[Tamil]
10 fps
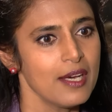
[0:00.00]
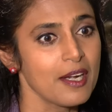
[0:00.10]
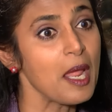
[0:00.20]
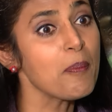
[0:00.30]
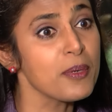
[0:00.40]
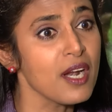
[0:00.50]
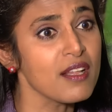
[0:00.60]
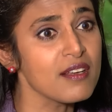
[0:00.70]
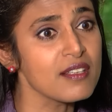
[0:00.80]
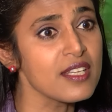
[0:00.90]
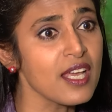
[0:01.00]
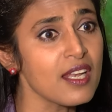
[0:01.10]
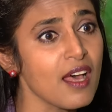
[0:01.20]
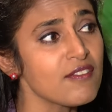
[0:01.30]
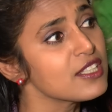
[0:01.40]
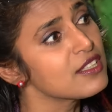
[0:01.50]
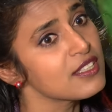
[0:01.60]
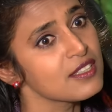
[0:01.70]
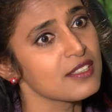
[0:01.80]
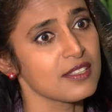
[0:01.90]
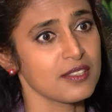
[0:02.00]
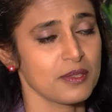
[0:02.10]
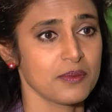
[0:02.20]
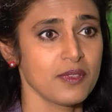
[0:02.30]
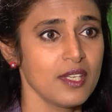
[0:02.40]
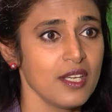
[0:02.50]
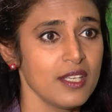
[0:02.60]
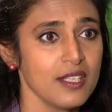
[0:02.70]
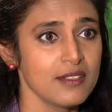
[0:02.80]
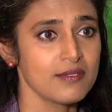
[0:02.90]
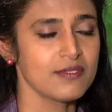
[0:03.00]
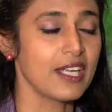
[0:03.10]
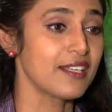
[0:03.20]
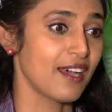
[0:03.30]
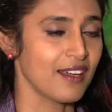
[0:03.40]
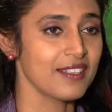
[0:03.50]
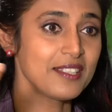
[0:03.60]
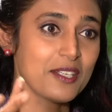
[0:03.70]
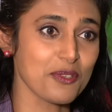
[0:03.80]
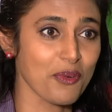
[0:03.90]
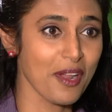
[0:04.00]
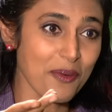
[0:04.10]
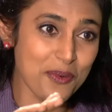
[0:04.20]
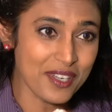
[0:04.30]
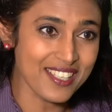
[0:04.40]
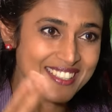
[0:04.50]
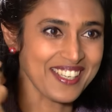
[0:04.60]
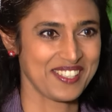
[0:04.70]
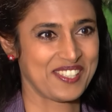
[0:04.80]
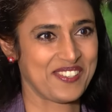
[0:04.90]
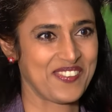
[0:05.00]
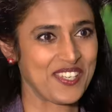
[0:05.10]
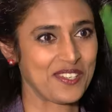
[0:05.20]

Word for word: ரேப் நடக்கிறது எல்லாம் வந்து வேண்டாம் இதை சொன்னால் உங்களுக்கு தான் கஷ்டமாக